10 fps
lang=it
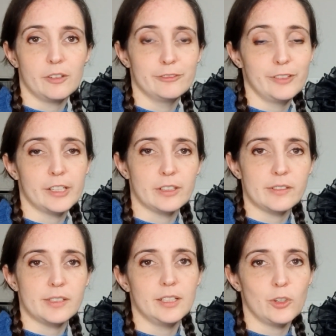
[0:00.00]
un ferro da
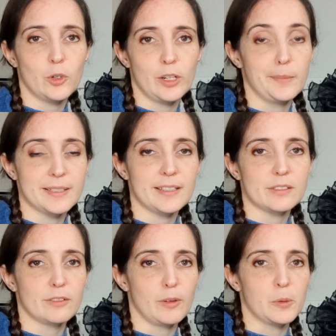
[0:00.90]
stiro con
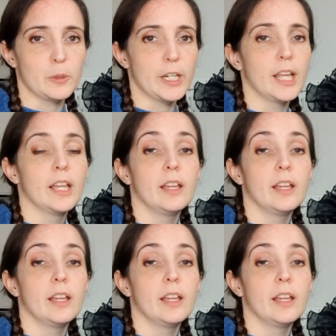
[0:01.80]
abbastanza vapore